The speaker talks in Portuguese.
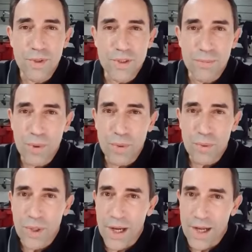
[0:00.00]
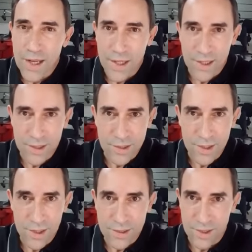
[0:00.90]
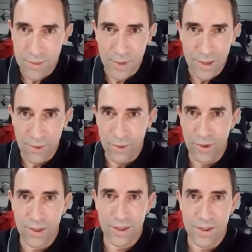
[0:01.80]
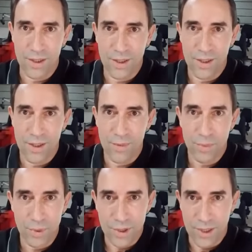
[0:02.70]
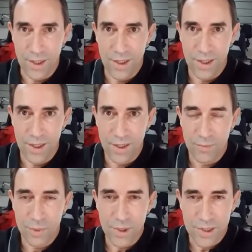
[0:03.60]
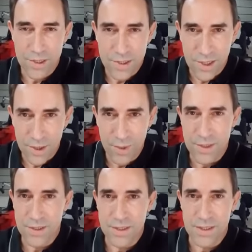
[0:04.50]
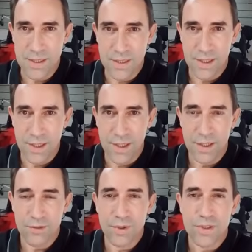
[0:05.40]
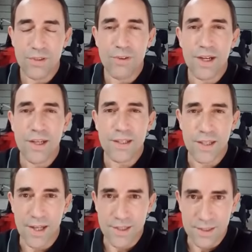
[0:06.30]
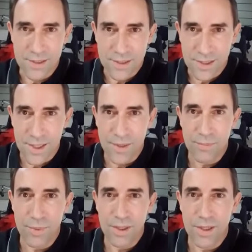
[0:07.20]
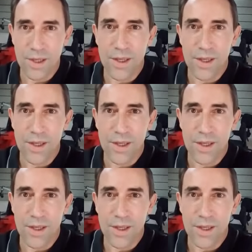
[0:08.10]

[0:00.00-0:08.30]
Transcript: você procurar a cada dia ser melhor. Por quê? Porque sendo assim, você vai atrair sempre